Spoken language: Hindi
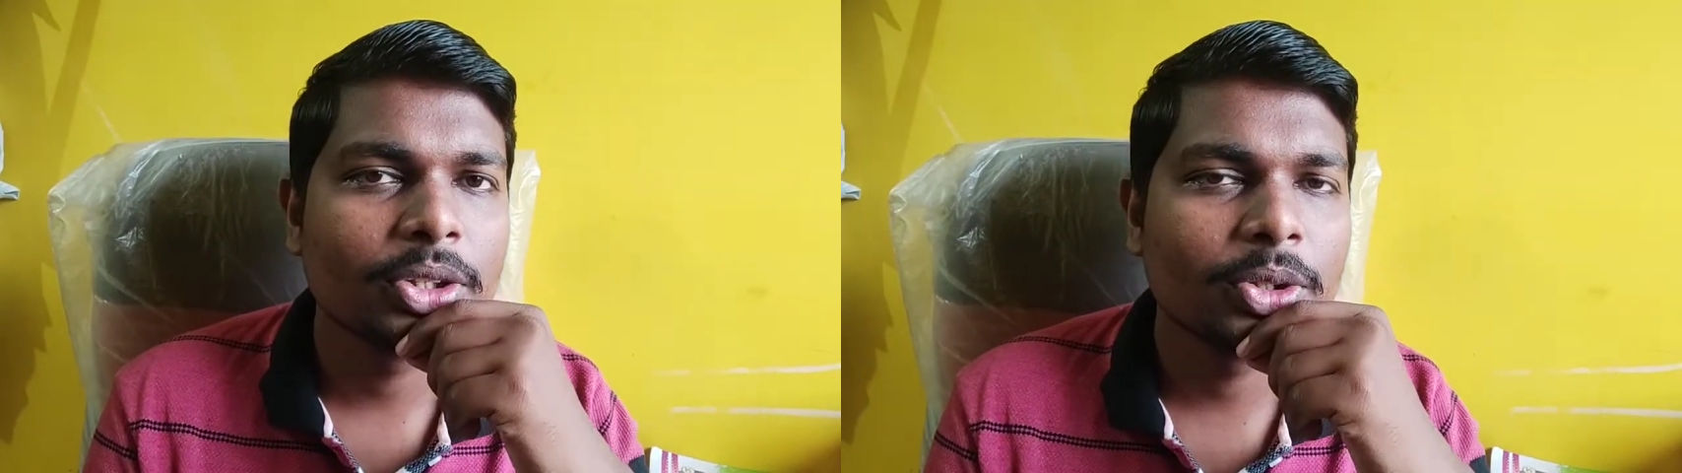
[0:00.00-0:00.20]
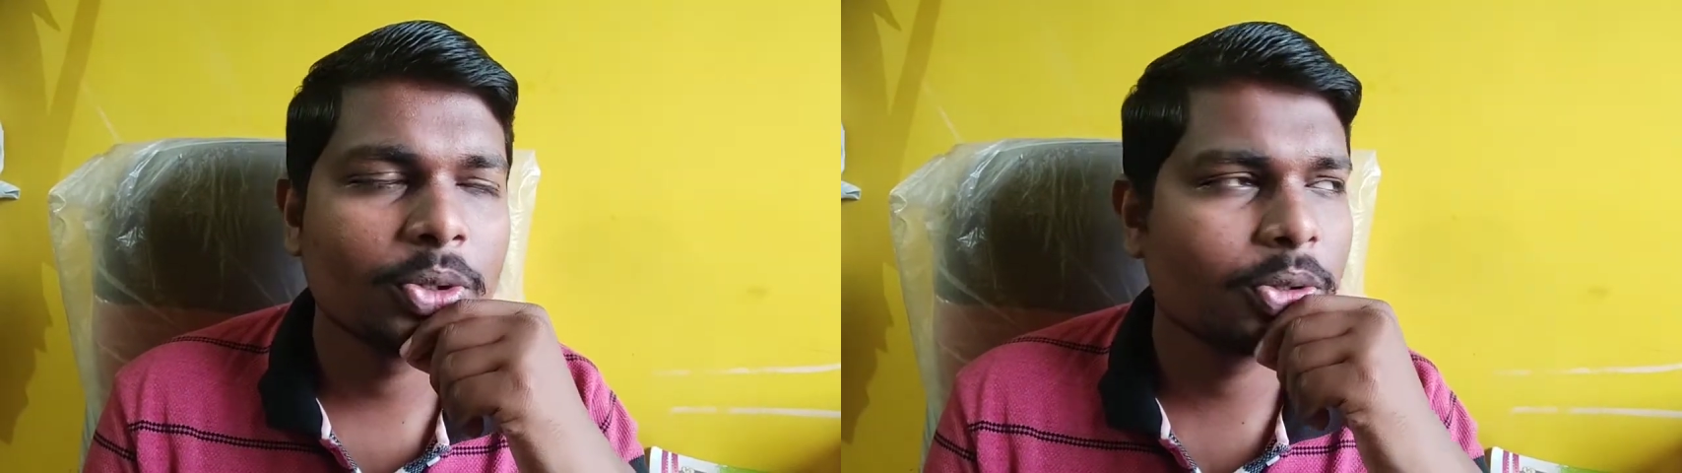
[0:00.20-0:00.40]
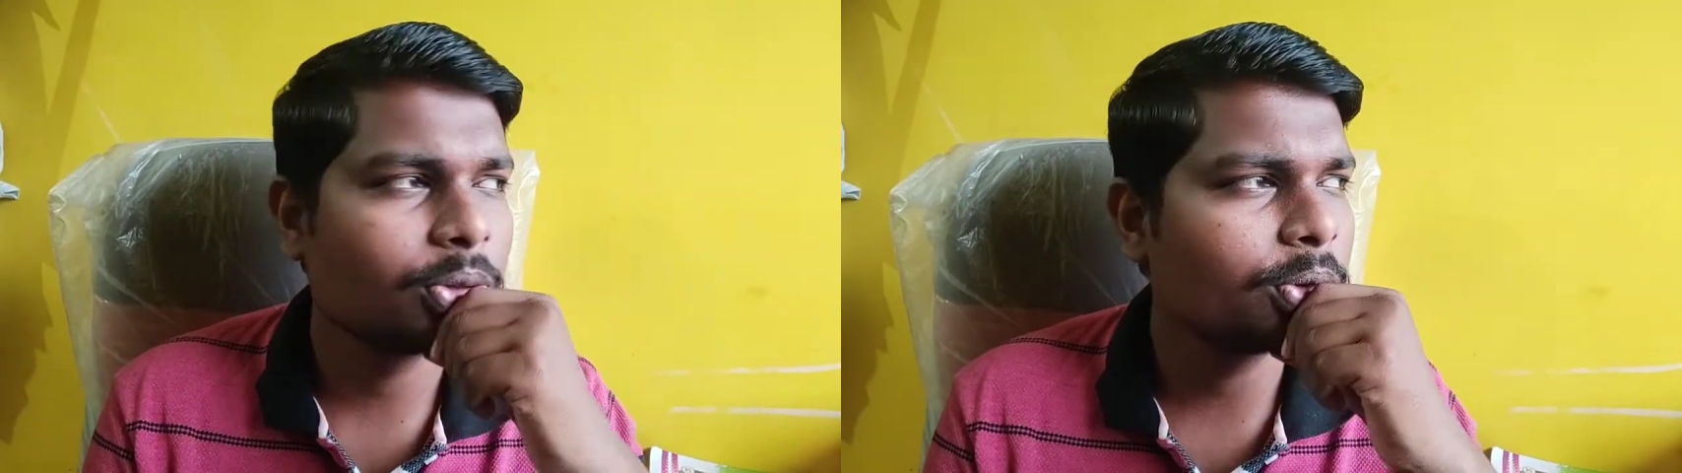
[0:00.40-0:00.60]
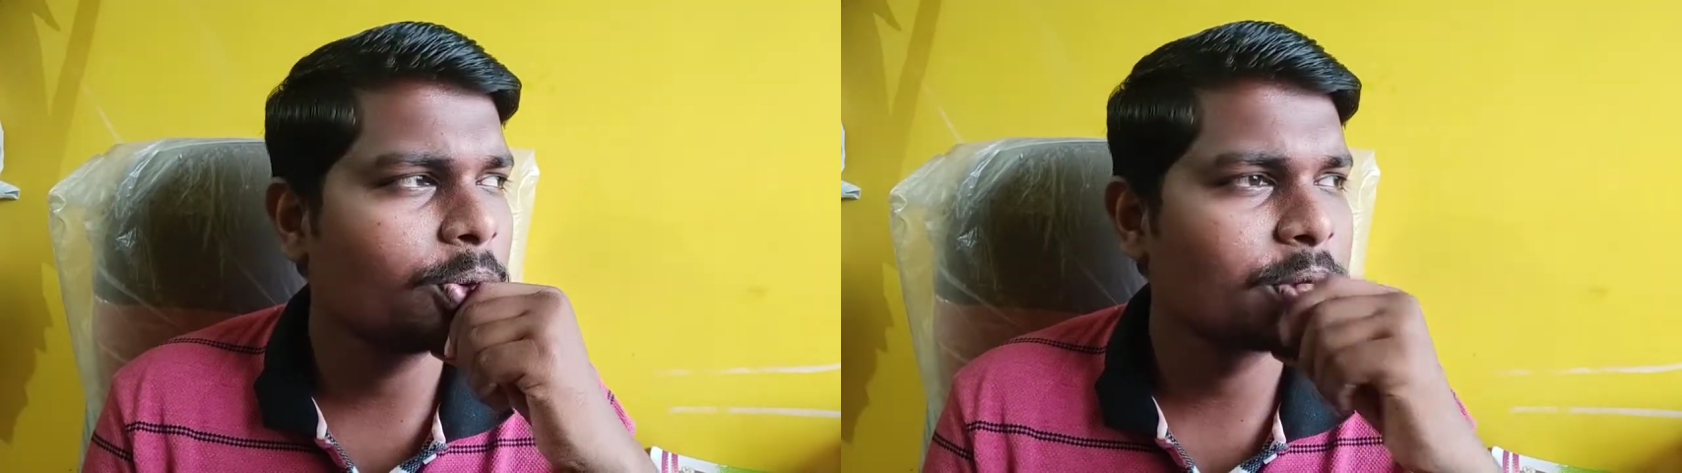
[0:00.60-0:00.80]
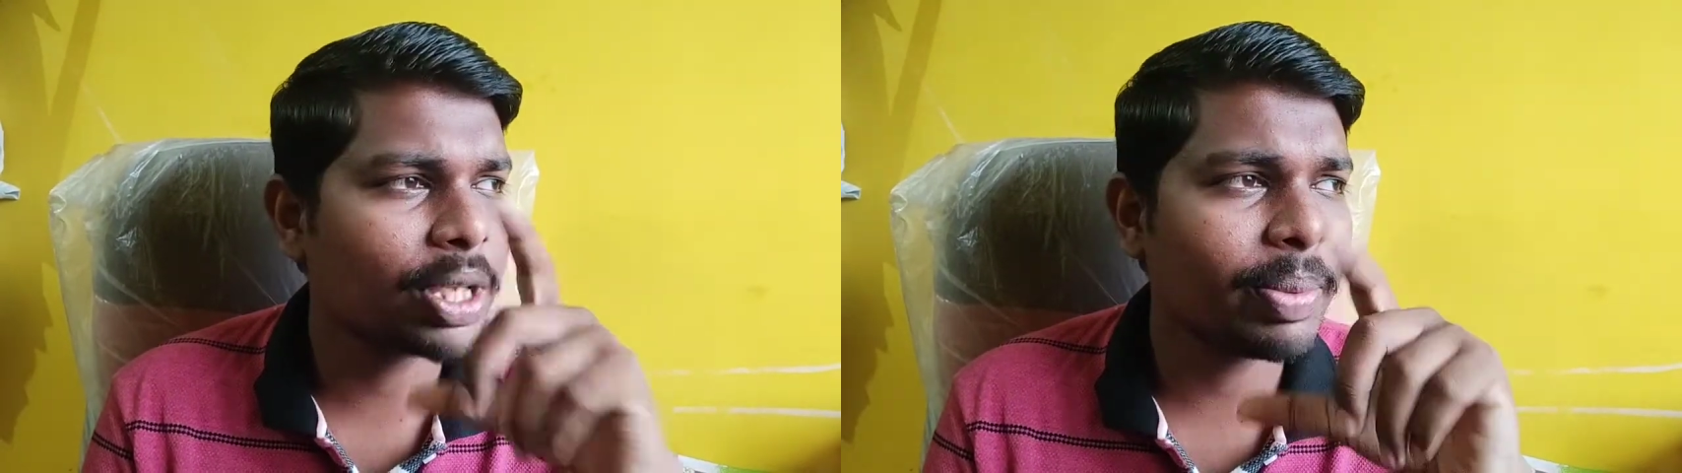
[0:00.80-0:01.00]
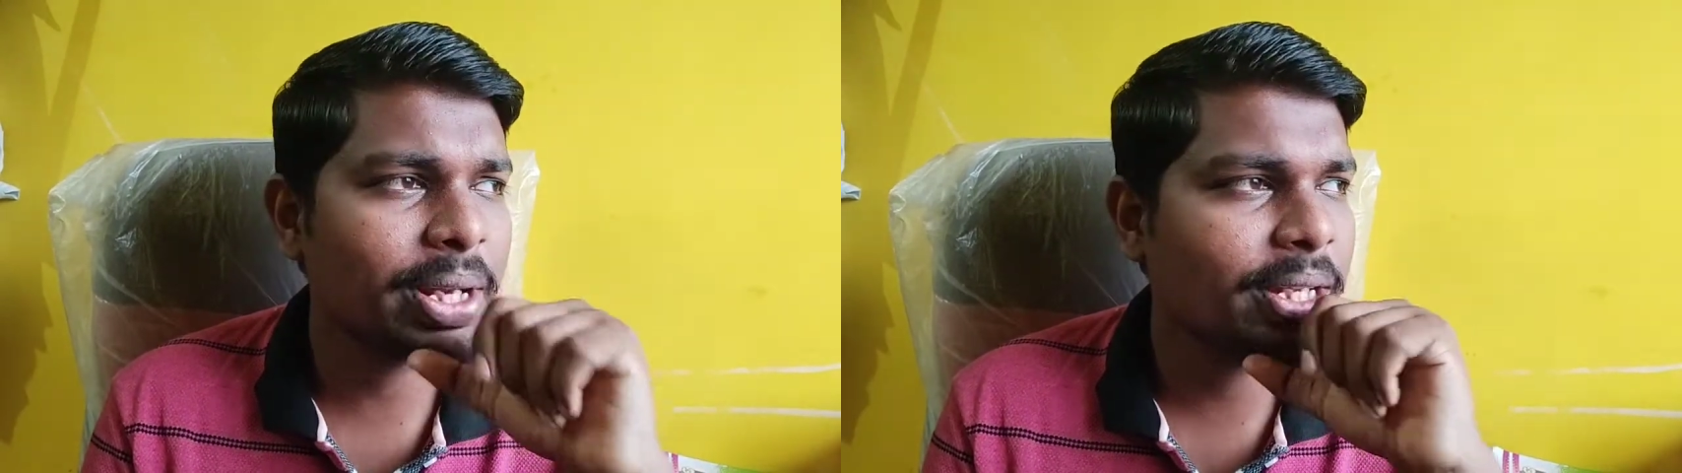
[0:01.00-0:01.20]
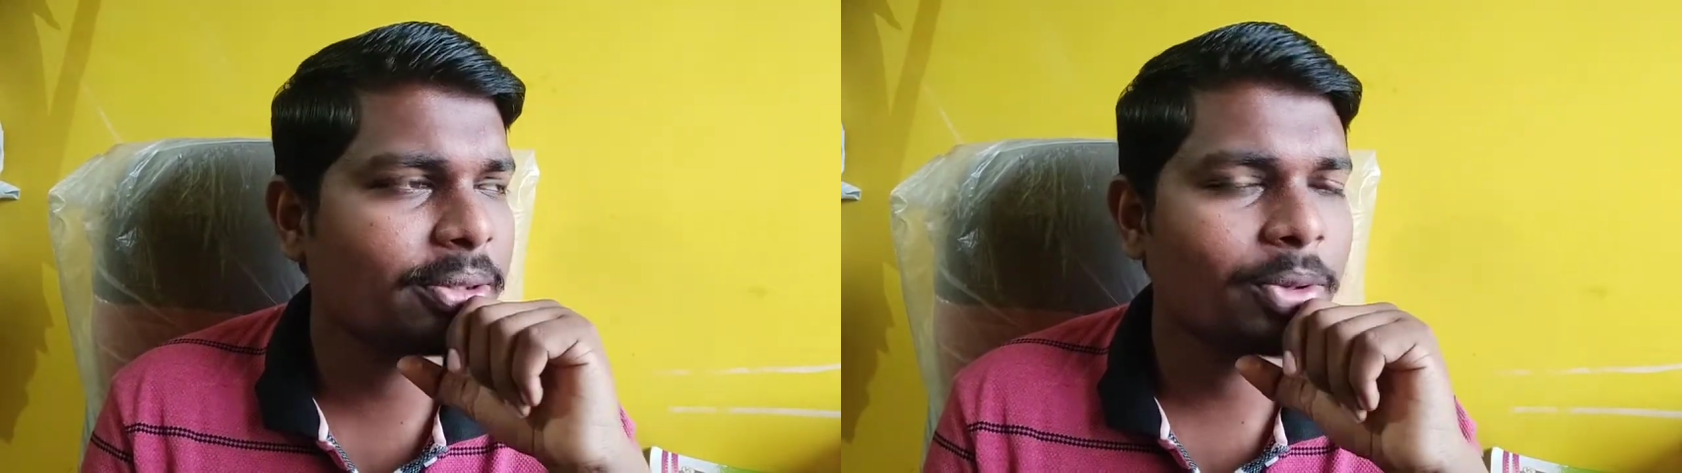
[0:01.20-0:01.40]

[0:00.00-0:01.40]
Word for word: तो उसके पहले